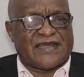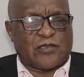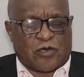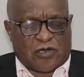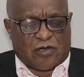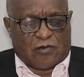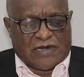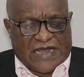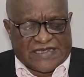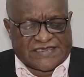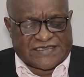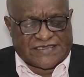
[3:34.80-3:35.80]
Et donc, on
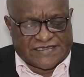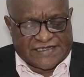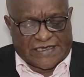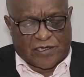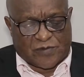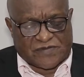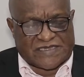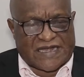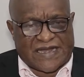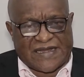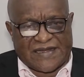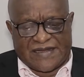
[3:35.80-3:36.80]
a assisté comme
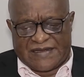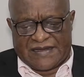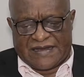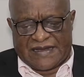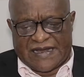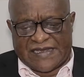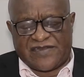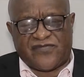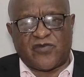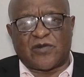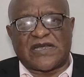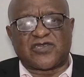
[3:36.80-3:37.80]
ça à une
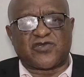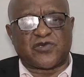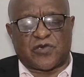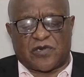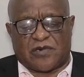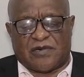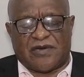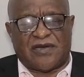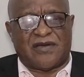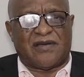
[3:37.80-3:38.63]
violation